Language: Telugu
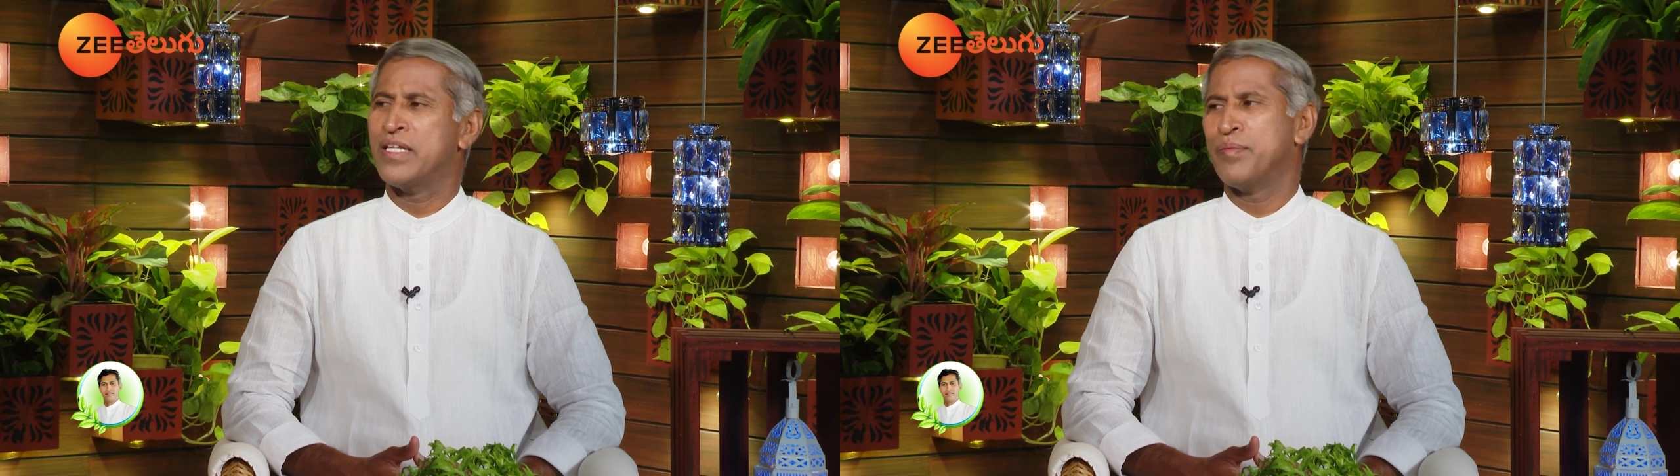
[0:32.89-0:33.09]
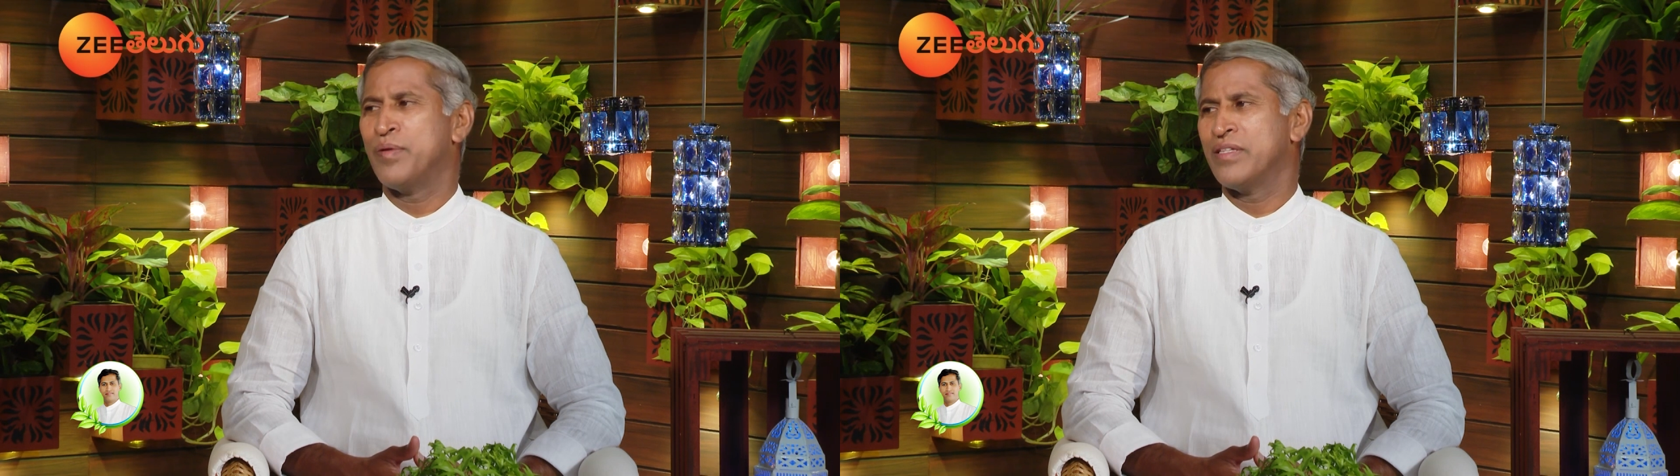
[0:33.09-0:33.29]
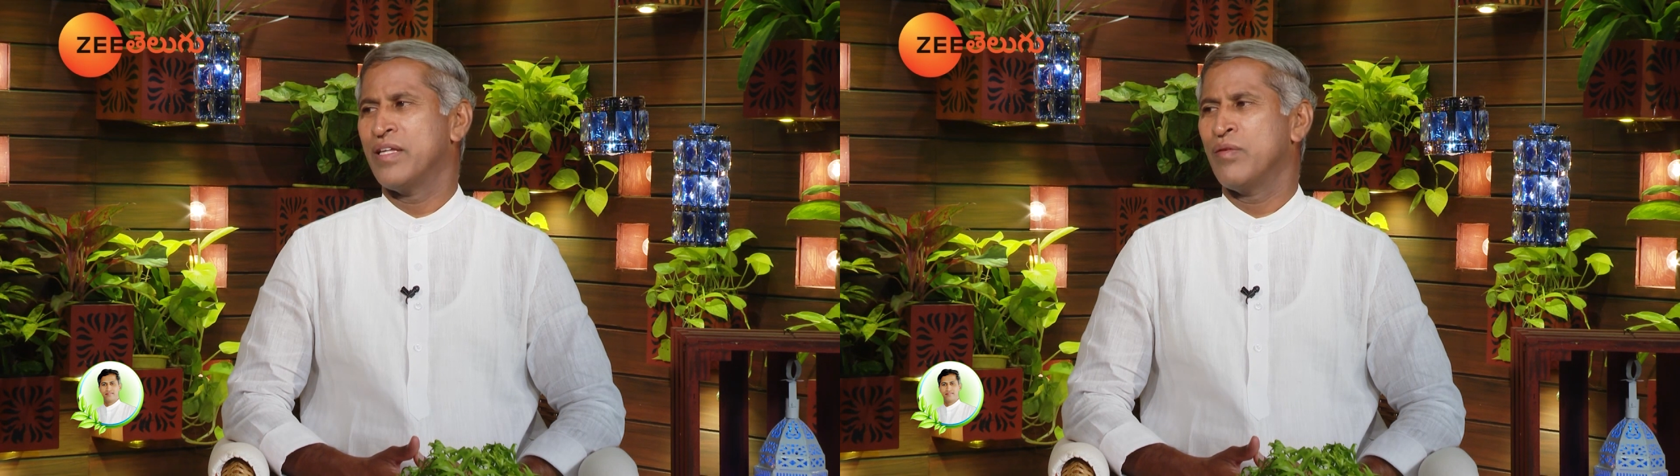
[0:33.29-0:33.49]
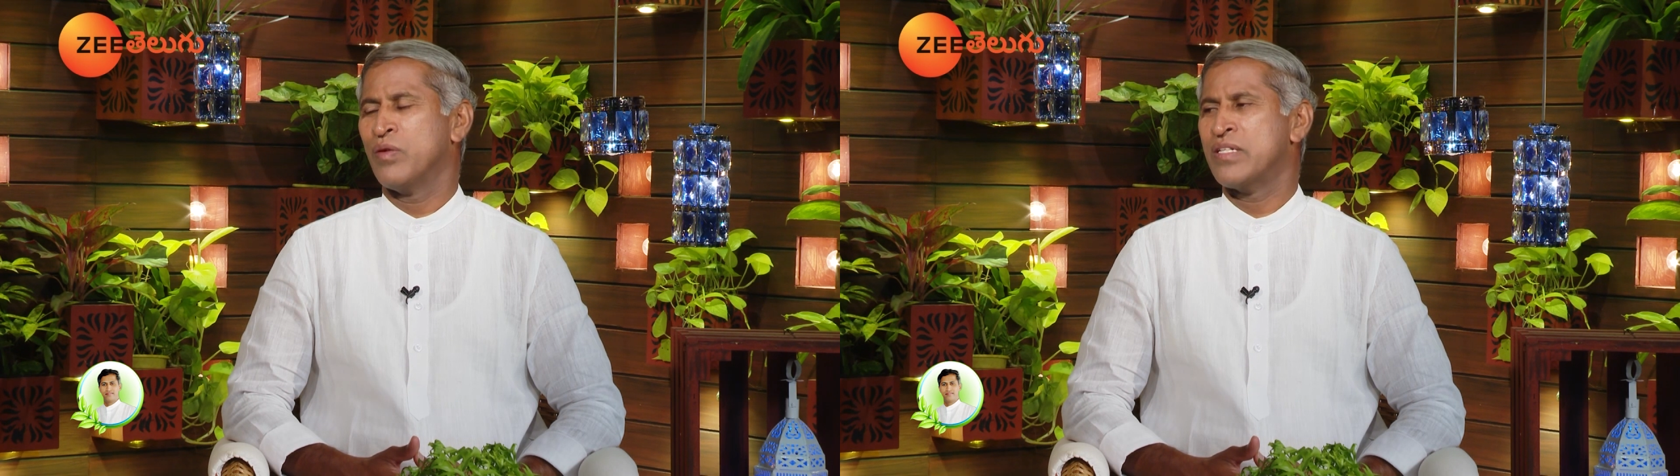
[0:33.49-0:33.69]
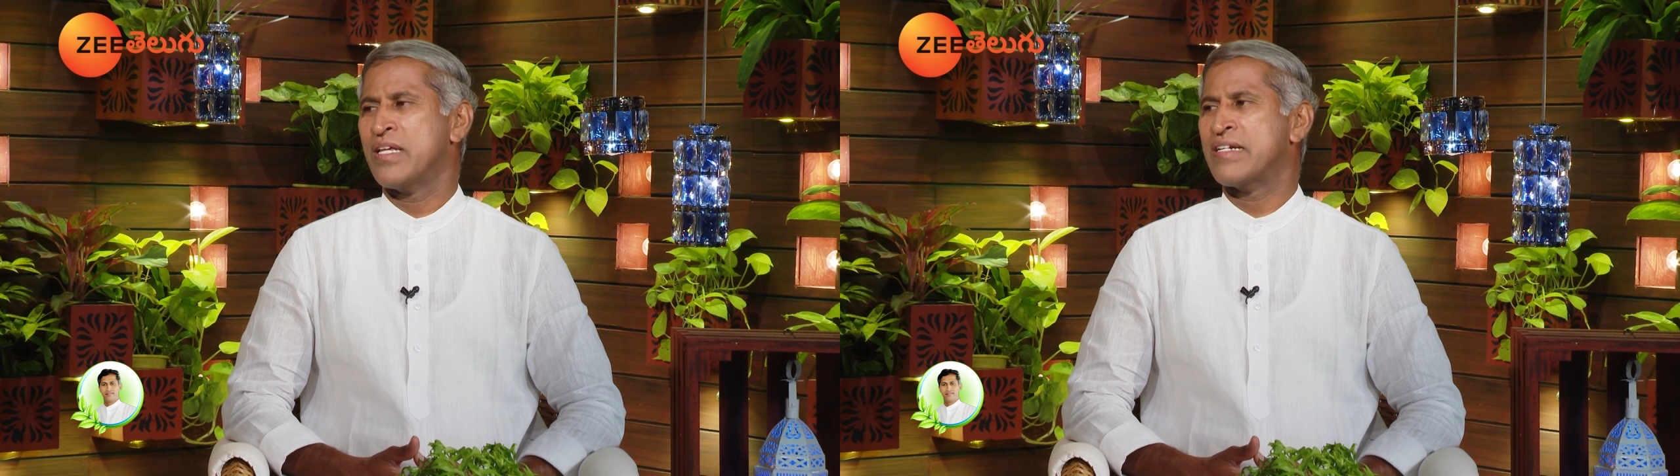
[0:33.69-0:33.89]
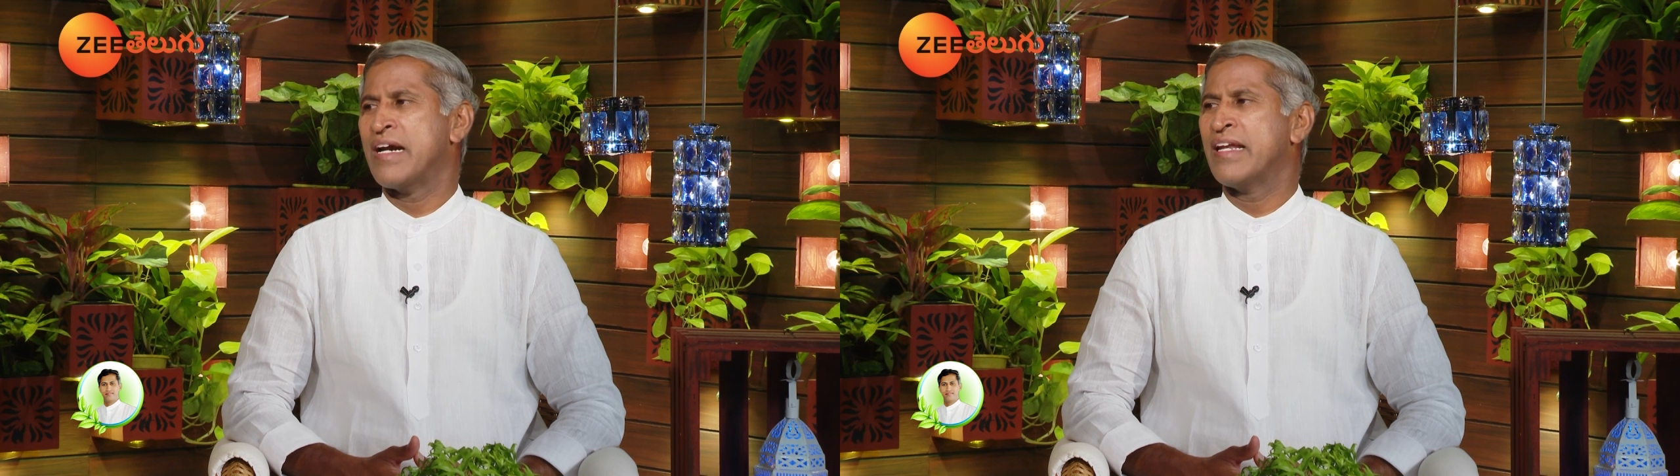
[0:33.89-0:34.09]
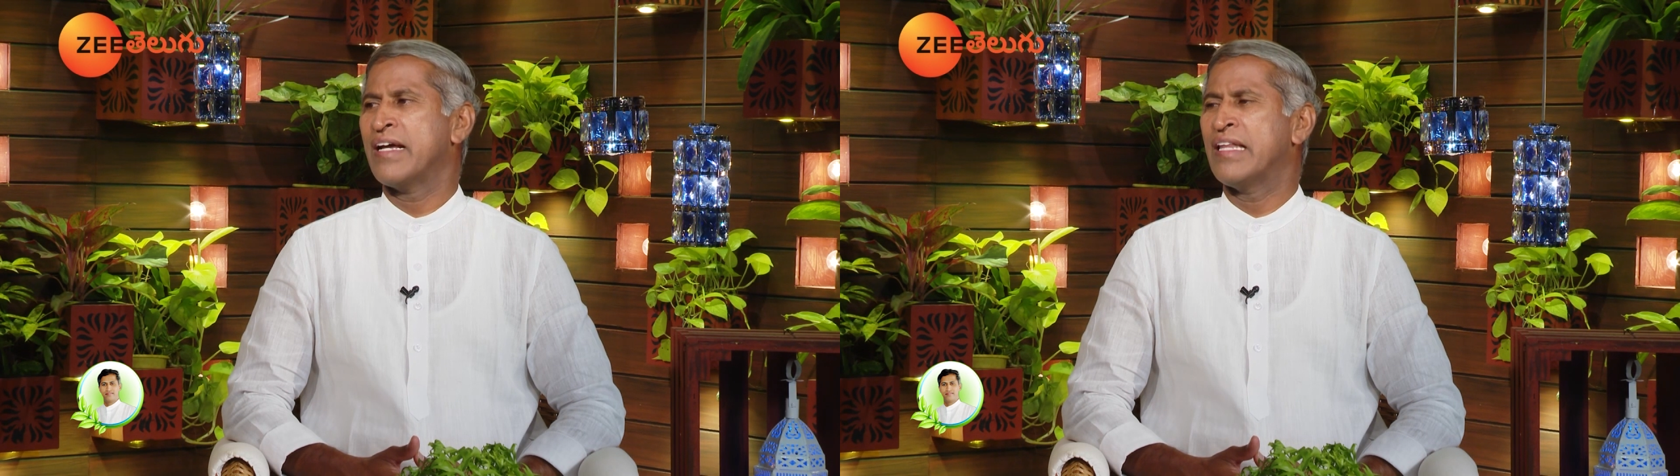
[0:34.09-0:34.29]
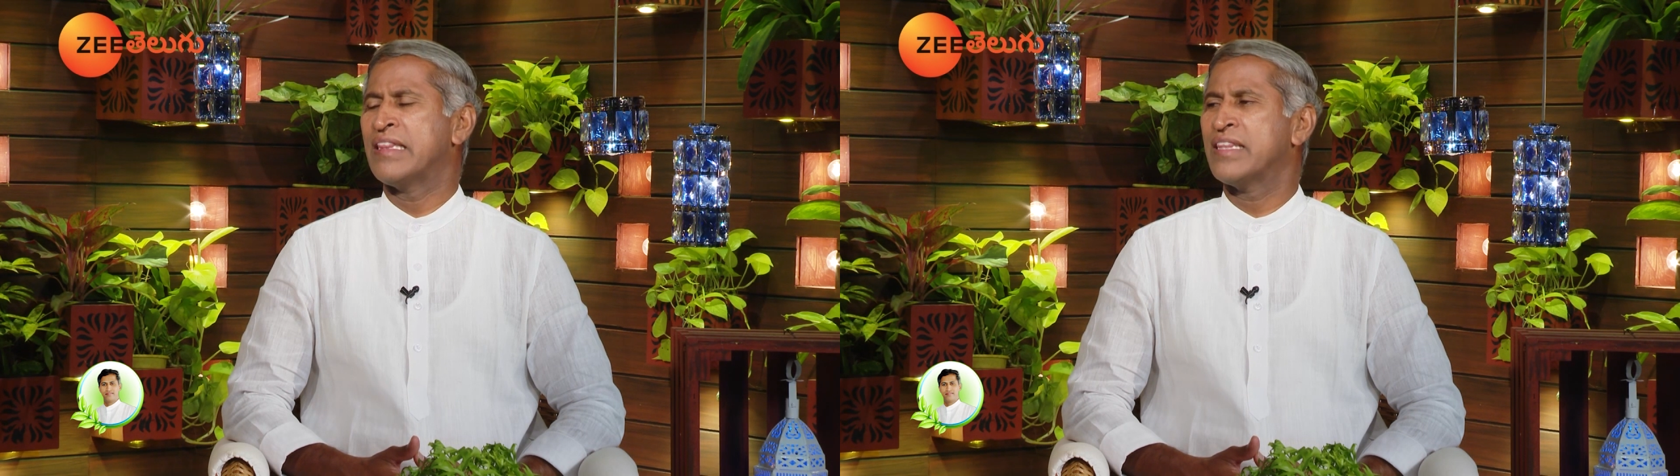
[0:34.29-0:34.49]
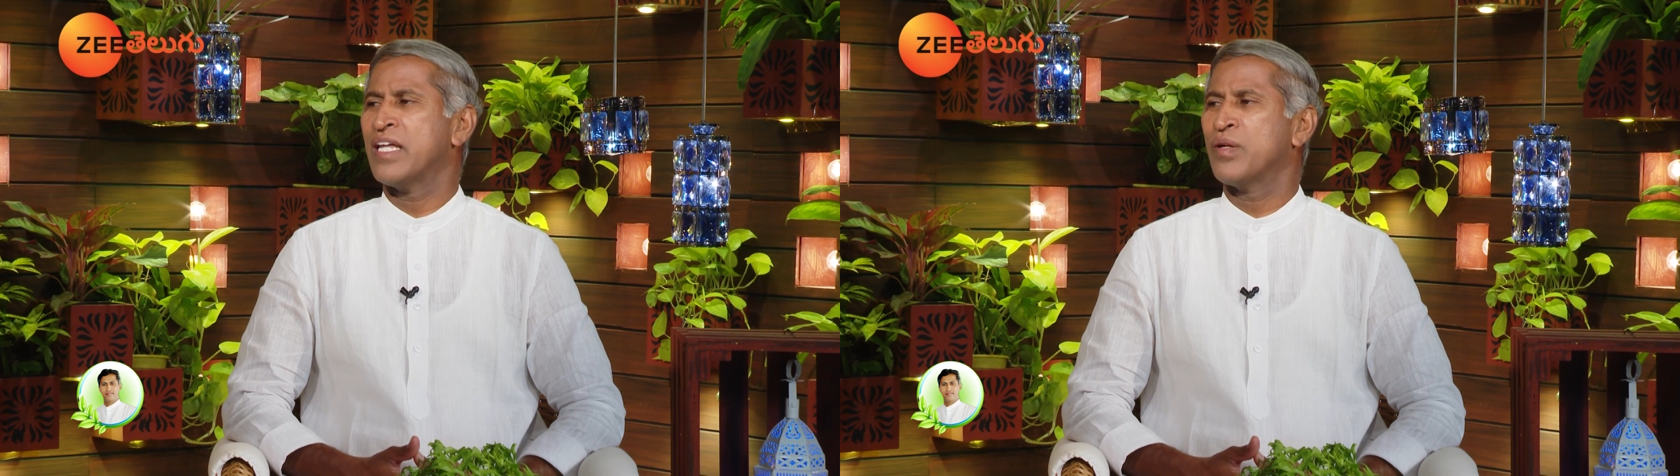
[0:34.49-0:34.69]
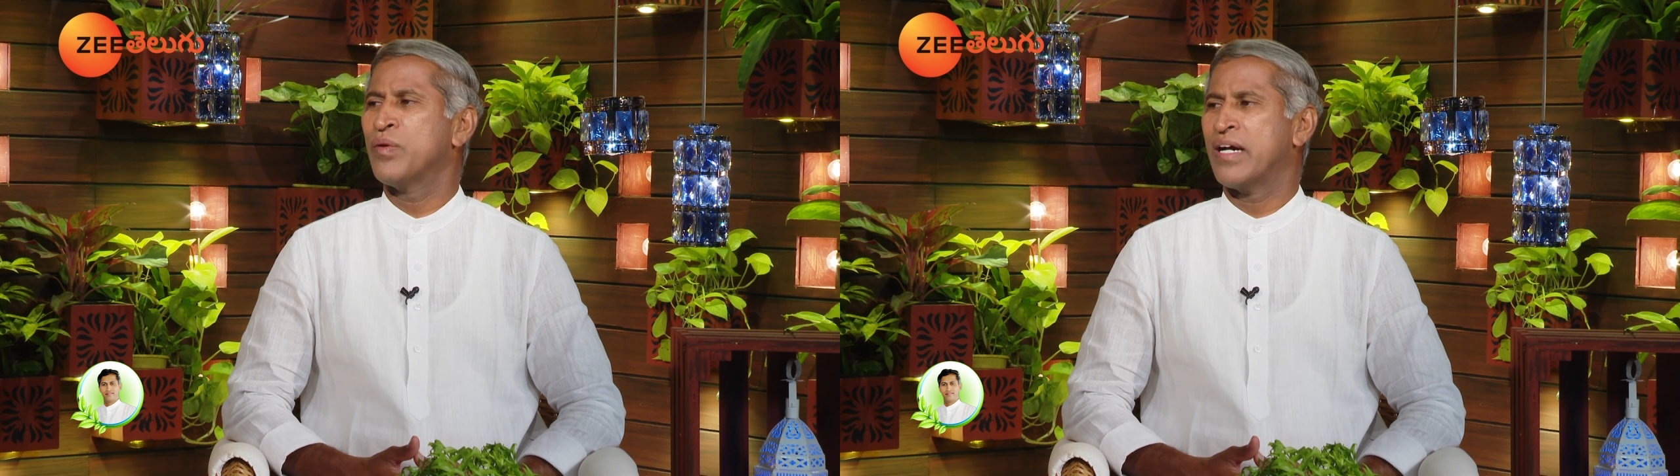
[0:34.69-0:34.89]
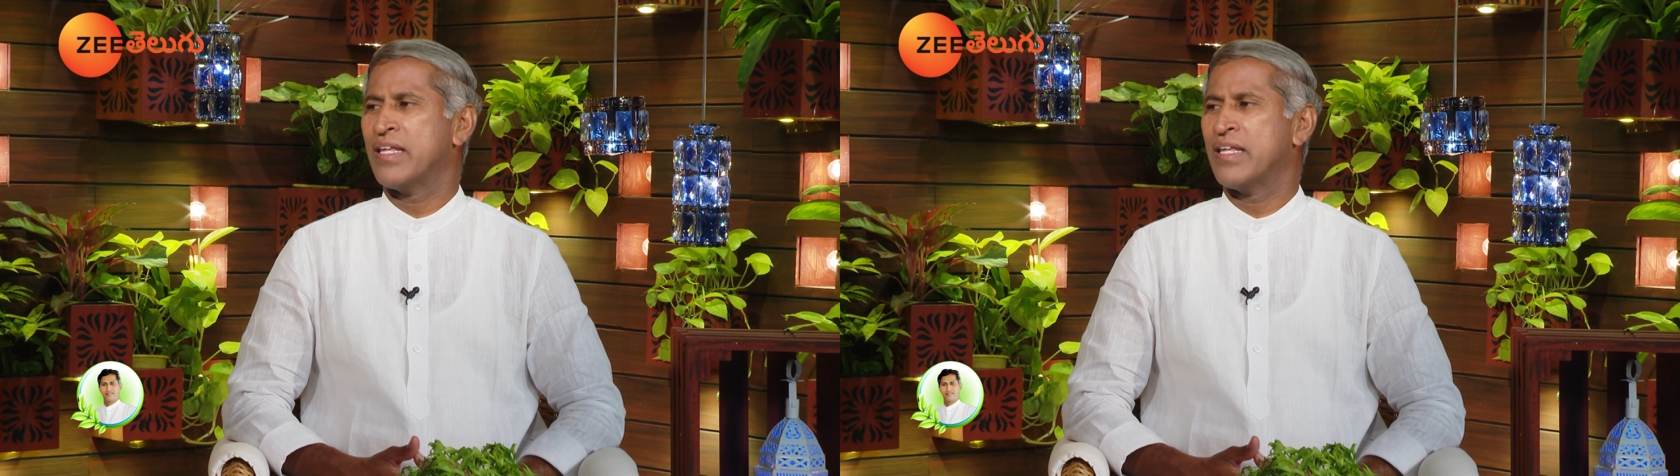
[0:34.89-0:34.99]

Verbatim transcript: నిద్రపోతారు ఒకసారి సడన్గా అంత ఎక్కువ